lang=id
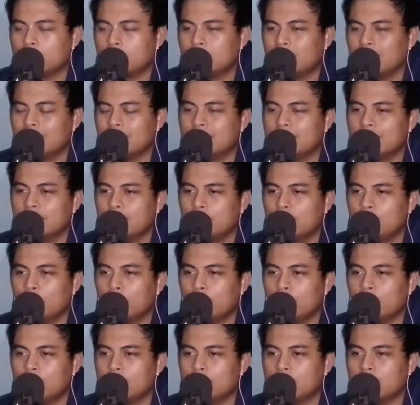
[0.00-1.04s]

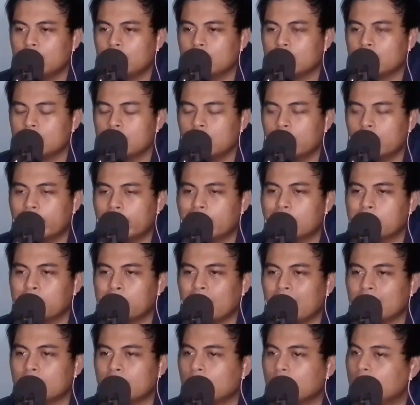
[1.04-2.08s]
Chizuru Ichinose
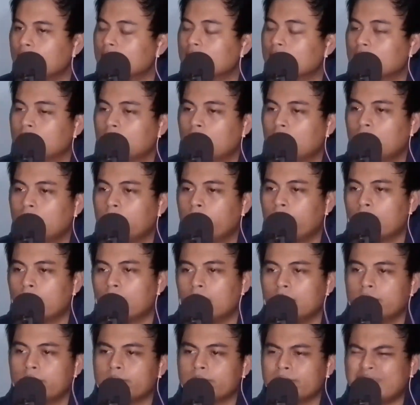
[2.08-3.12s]
masuk list gue
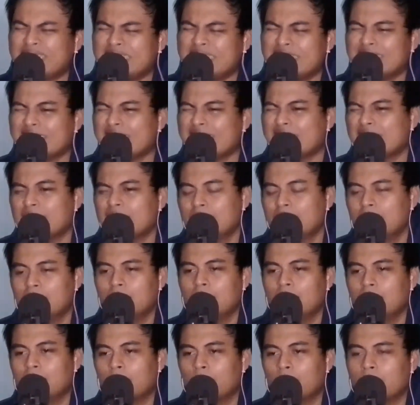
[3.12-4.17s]
but
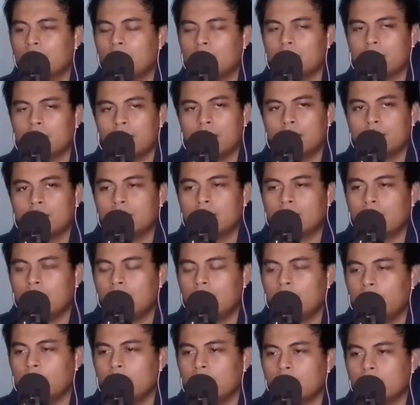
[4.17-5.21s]
gue gak terlalu suka
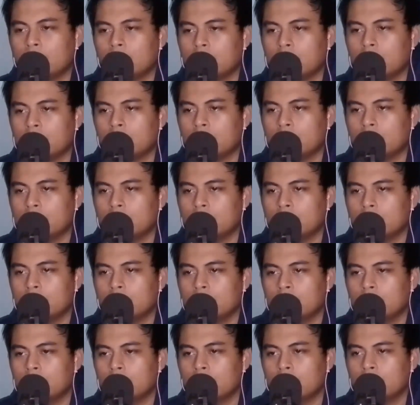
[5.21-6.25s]
animenya coy
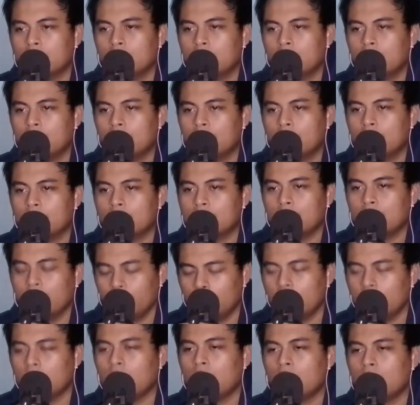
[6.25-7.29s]

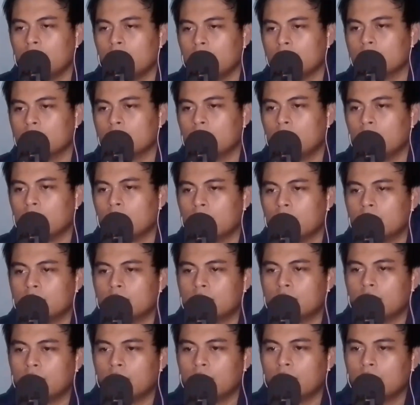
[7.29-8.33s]
tapi ya masuklah ke
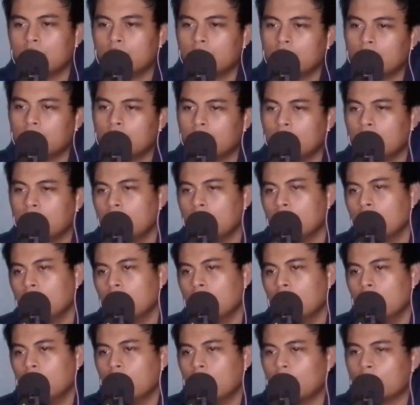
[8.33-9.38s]
list gue
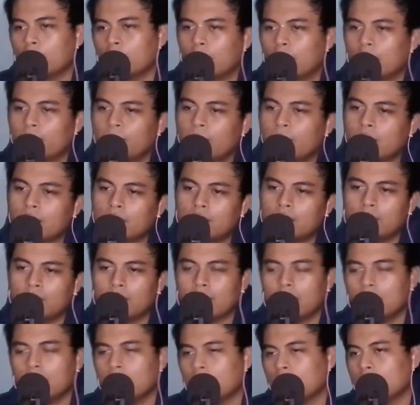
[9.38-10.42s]
Rory
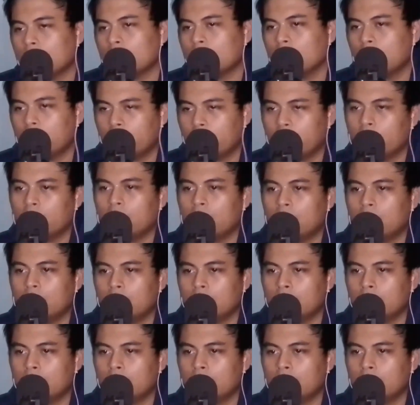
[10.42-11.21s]
Mercury Get